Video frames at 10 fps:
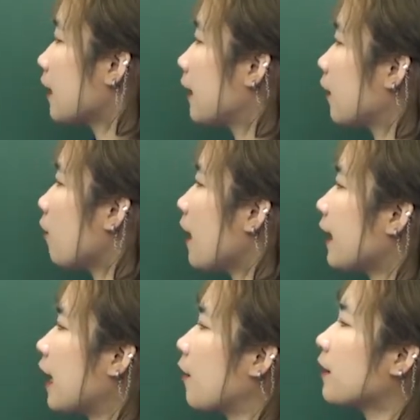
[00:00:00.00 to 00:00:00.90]
đến câu B
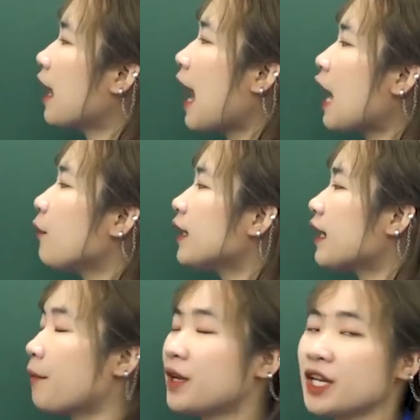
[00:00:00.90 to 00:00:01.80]
nào I will
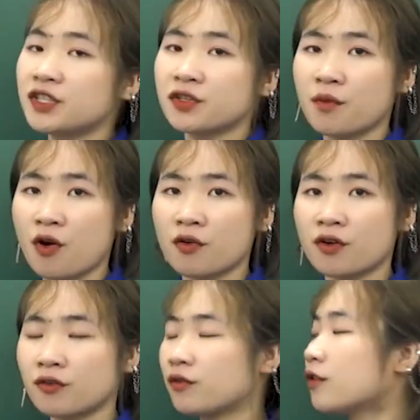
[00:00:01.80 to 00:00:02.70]
come here
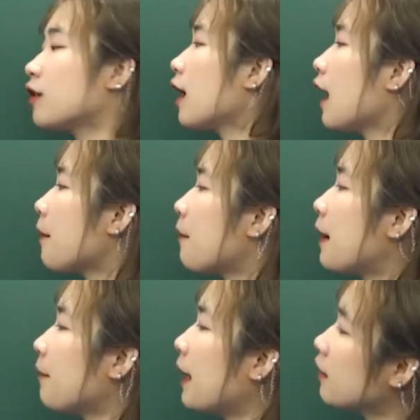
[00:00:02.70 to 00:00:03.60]
tomorrow
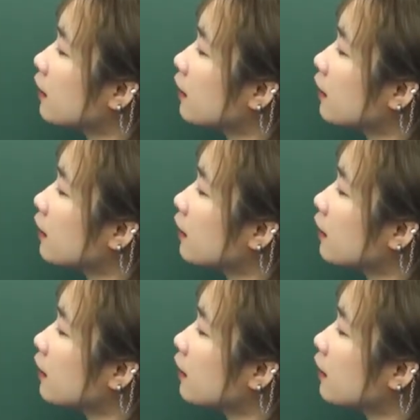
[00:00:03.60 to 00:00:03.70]
vậy bạn